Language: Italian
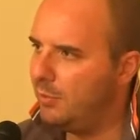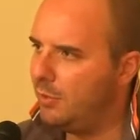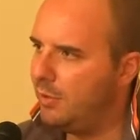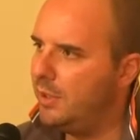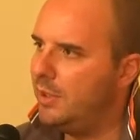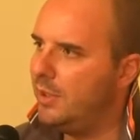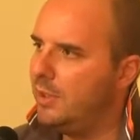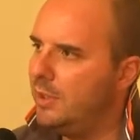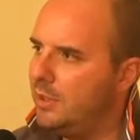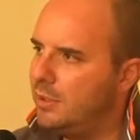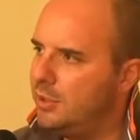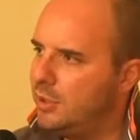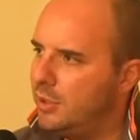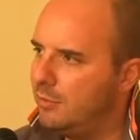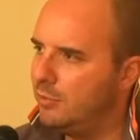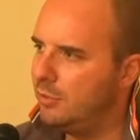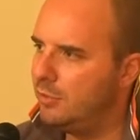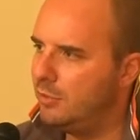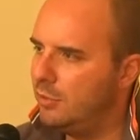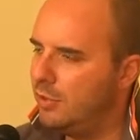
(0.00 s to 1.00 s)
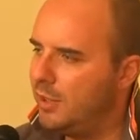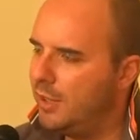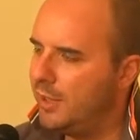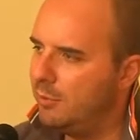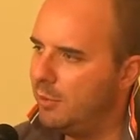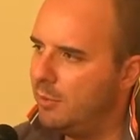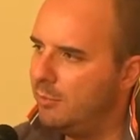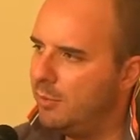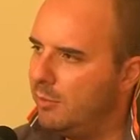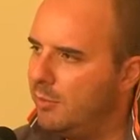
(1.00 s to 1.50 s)
poi diciamo,
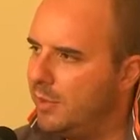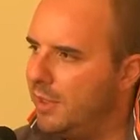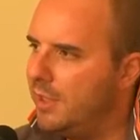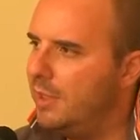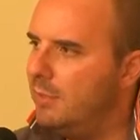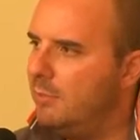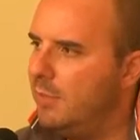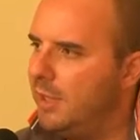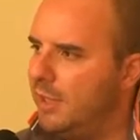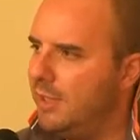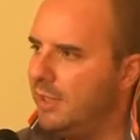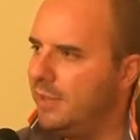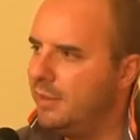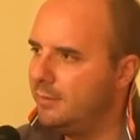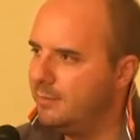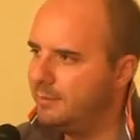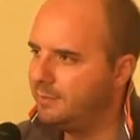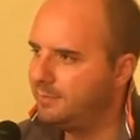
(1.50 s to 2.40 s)
doneremo ai bambini del Benino.